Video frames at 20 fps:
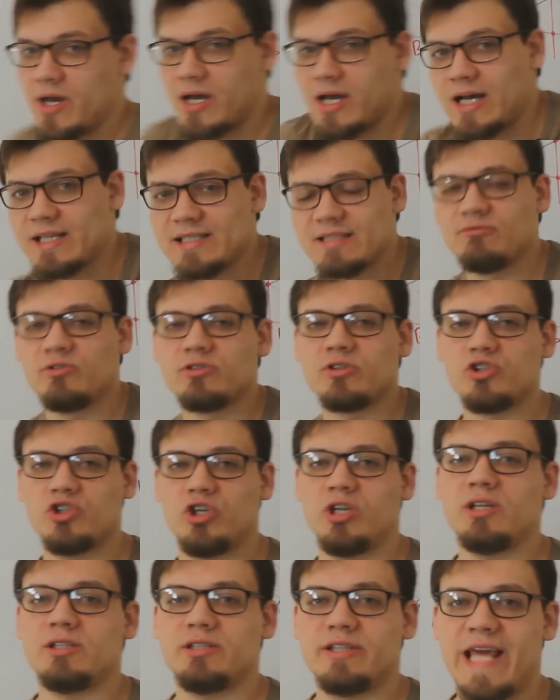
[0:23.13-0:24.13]
доказываются
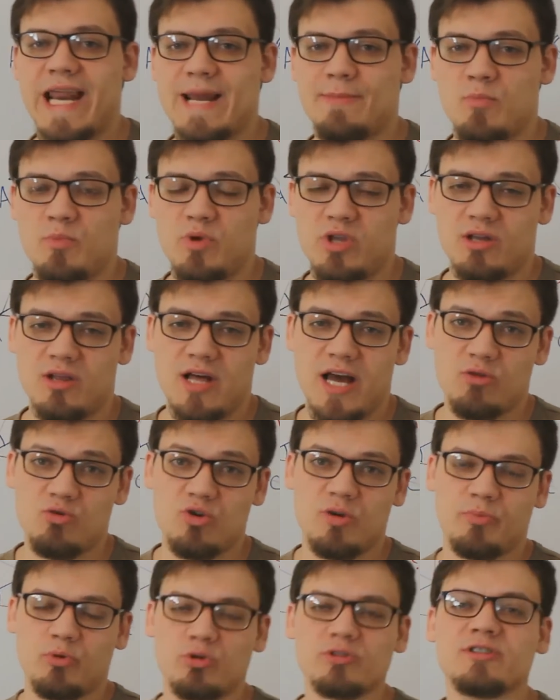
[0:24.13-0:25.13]
через теорему Минилая,
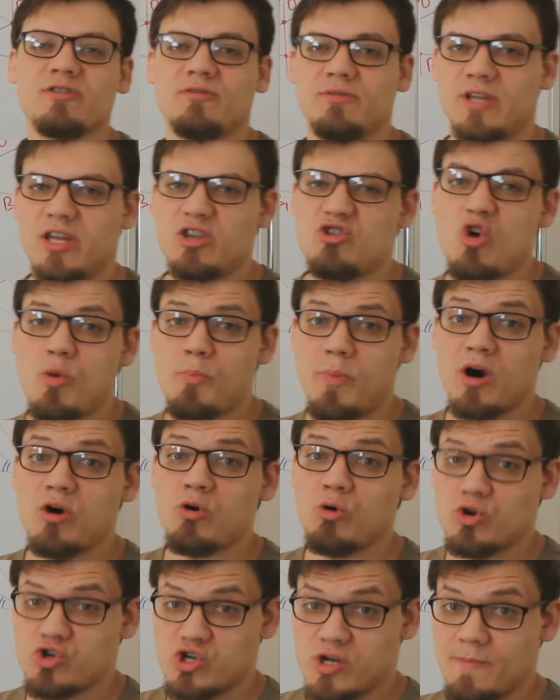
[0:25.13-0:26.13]
ну и просто на нее
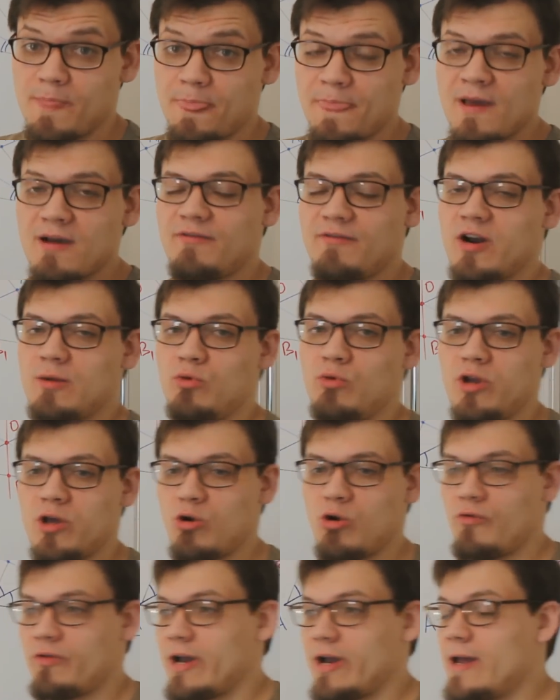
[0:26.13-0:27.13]
похожи
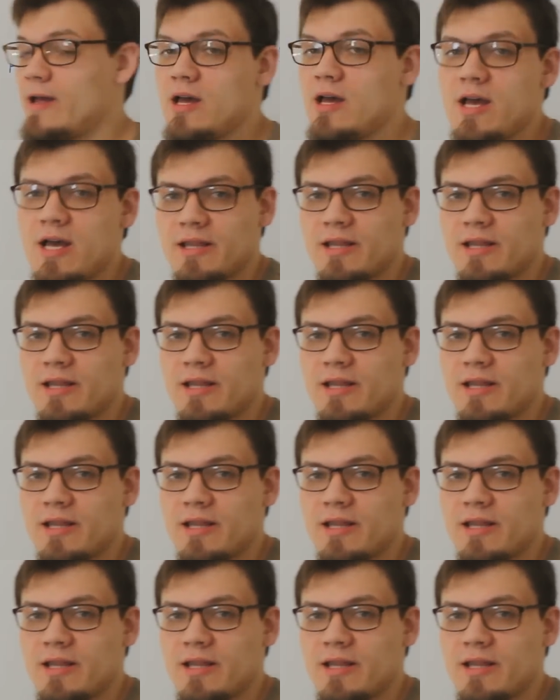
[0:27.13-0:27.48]
формулировкой.